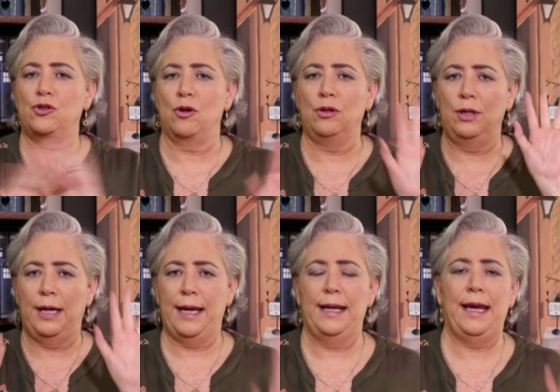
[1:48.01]
son
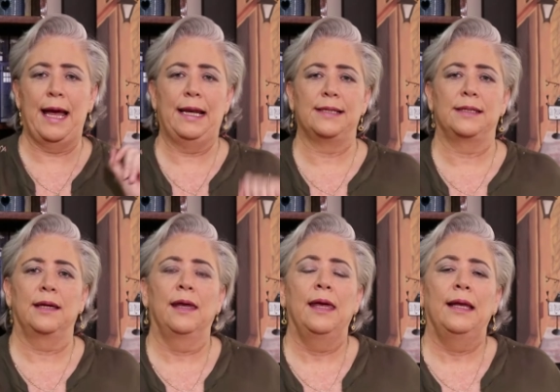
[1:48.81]
geniales.
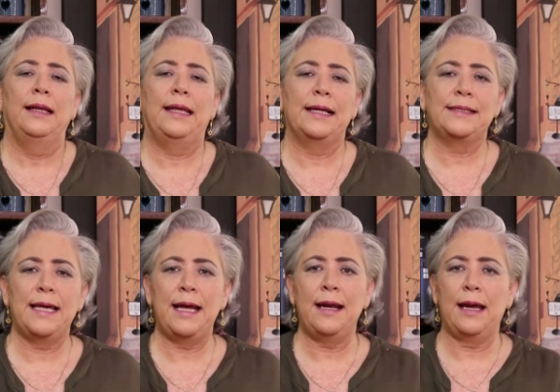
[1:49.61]

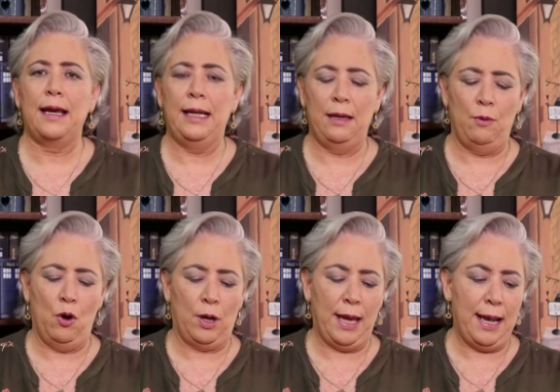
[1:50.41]
Tercer
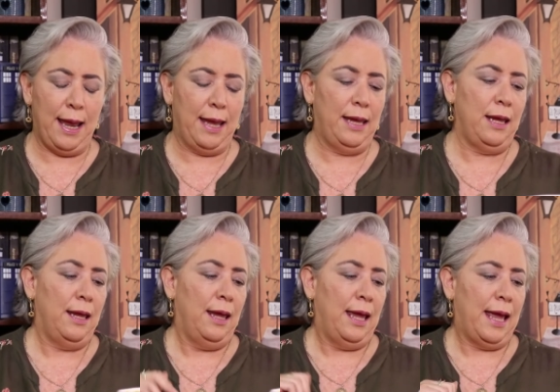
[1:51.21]
libro que
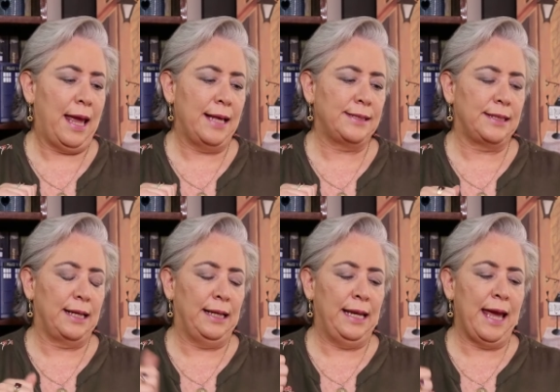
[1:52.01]
leí es
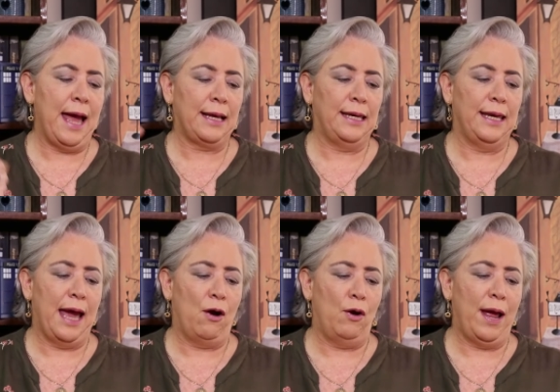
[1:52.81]
Lía aquí y
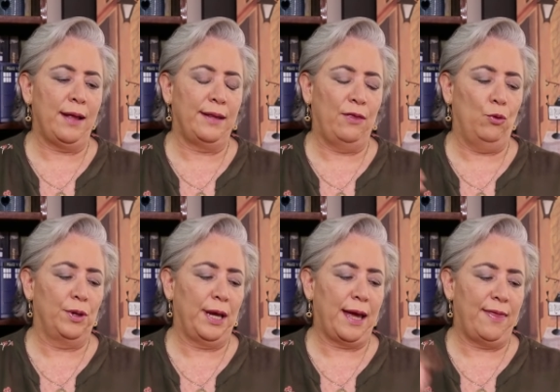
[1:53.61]
ahora de
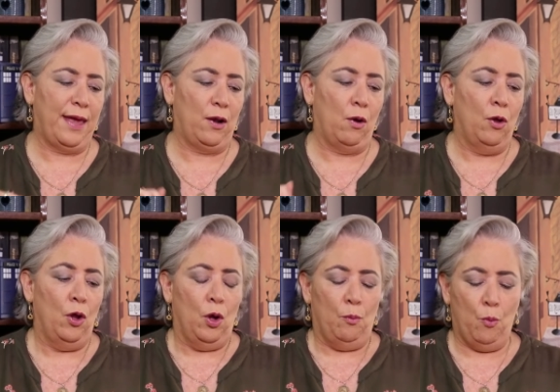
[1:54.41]
Durne Cadelo.
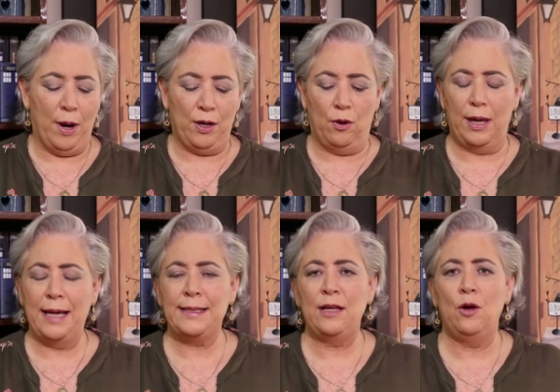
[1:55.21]
Bueno,
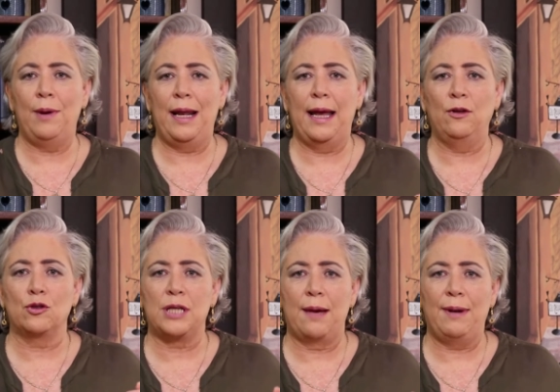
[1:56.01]
esta novela
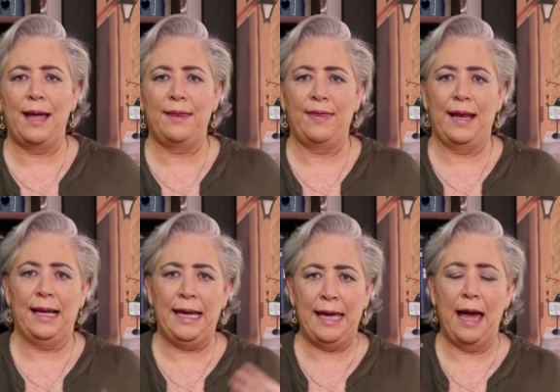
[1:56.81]
nos habla de
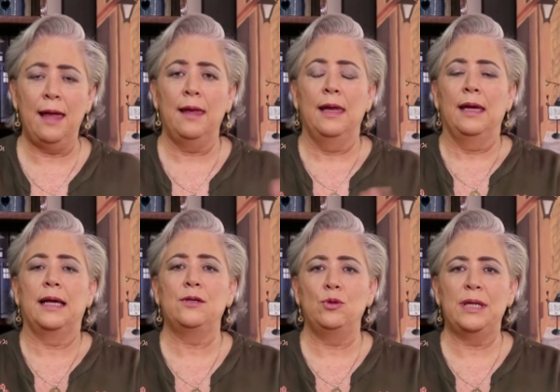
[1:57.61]
Lía,
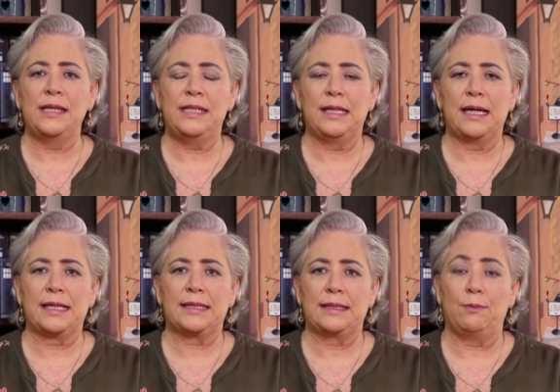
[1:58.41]
que es una chica
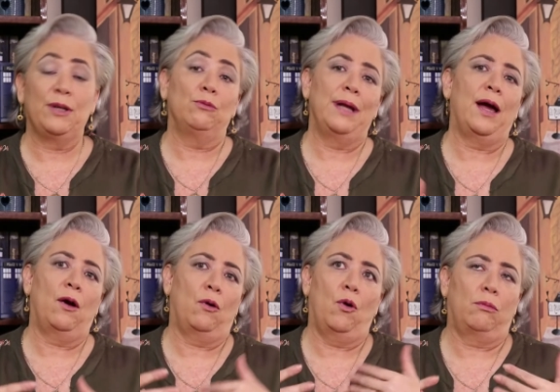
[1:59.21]
que se, bueno, una
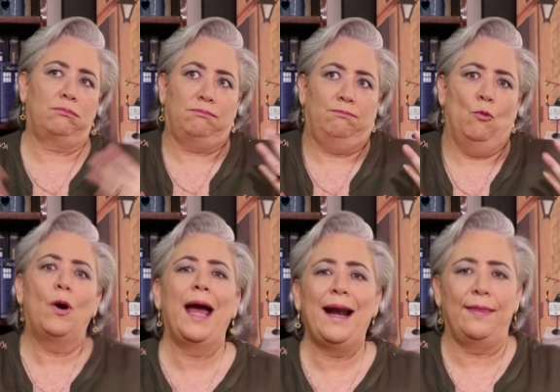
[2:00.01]

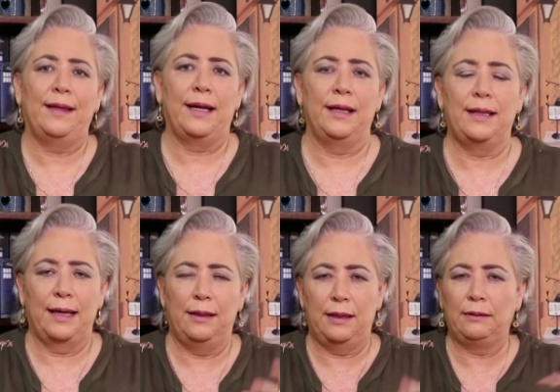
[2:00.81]
mujer de
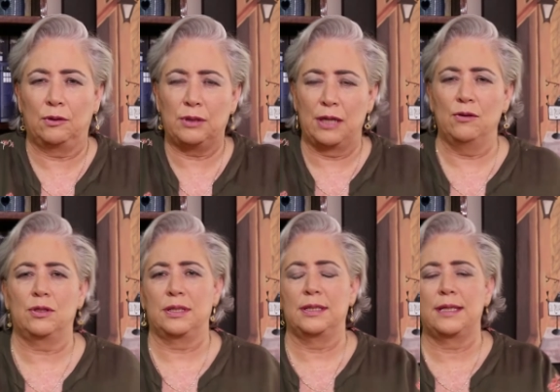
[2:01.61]
treinta y tantos
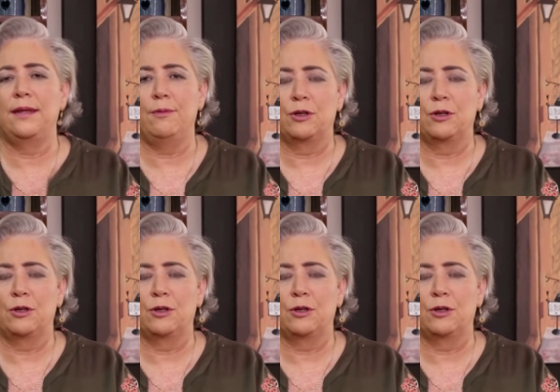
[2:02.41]
años que se está